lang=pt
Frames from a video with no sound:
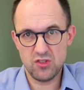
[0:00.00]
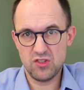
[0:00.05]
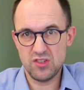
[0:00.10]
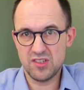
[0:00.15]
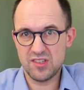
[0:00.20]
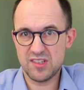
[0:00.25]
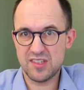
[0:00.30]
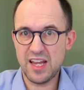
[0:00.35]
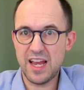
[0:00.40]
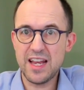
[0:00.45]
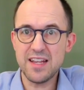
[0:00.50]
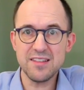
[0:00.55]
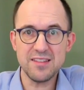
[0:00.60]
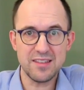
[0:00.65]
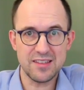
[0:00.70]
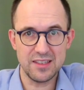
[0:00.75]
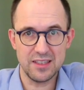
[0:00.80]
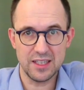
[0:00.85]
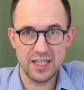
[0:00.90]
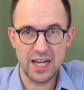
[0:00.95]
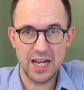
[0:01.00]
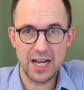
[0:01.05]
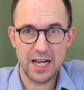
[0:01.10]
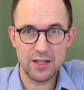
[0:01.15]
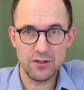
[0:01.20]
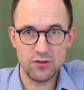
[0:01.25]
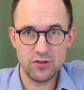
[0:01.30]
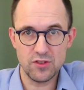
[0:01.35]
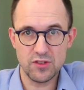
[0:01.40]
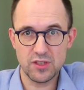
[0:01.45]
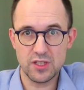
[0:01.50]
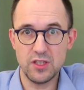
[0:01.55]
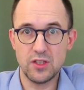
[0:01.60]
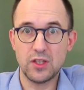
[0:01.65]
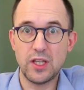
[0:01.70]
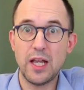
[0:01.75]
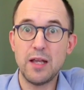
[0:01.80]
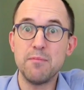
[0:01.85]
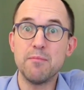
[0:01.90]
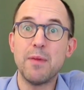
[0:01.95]
de 100 cidades que
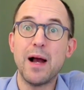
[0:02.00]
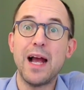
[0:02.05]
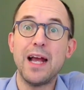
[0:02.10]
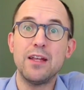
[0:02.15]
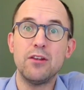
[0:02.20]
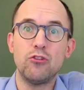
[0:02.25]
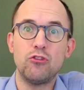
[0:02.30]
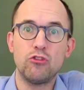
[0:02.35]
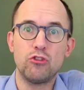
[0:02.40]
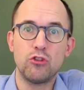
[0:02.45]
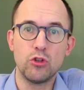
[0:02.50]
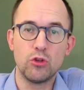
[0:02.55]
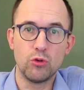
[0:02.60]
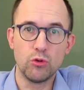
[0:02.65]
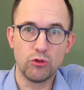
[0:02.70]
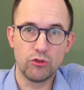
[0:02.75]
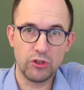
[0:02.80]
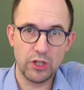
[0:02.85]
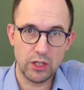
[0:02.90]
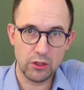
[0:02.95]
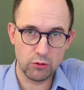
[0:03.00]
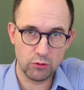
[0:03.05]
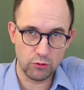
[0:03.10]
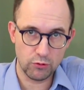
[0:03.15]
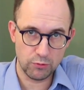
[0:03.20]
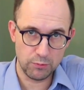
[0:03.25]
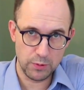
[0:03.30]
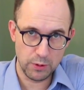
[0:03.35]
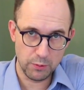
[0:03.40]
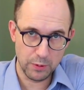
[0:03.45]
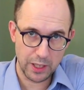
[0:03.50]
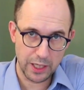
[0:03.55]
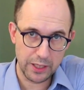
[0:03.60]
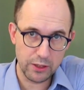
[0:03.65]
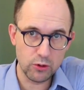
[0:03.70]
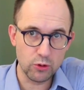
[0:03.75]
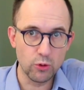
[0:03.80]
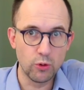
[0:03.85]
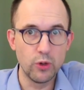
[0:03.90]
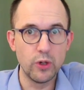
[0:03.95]
têm mais de 200 mil
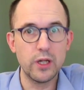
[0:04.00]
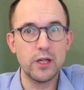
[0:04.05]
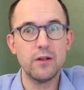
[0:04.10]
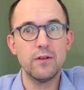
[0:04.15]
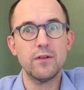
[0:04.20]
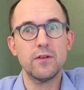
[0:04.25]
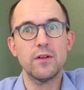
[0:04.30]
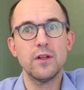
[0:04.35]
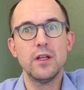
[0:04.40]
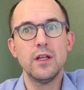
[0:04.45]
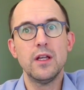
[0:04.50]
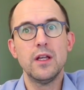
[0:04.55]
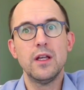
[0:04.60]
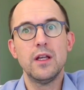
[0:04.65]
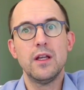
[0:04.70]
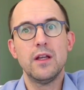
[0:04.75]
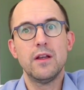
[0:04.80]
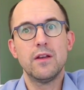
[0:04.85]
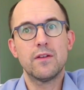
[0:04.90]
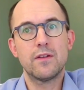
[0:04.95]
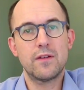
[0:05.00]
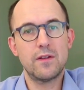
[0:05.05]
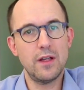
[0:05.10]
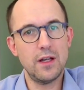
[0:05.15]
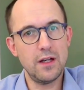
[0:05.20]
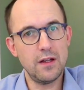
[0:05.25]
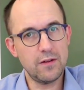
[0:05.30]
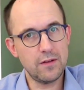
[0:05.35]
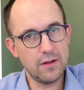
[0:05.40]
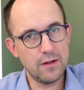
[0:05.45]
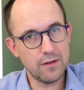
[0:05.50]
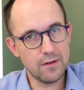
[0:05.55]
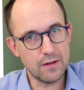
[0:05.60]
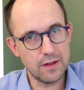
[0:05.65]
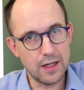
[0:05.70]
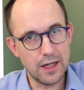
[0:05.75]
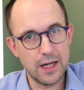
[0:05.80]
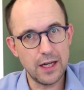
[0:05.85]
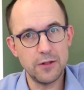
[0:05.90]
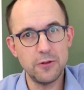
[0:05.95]
eleitores, se
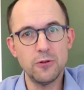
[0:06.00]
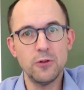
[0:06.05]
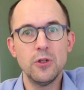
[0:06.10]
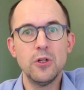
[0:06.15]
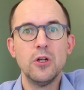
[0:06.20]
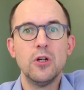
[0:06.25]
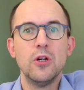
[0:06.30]
necessário,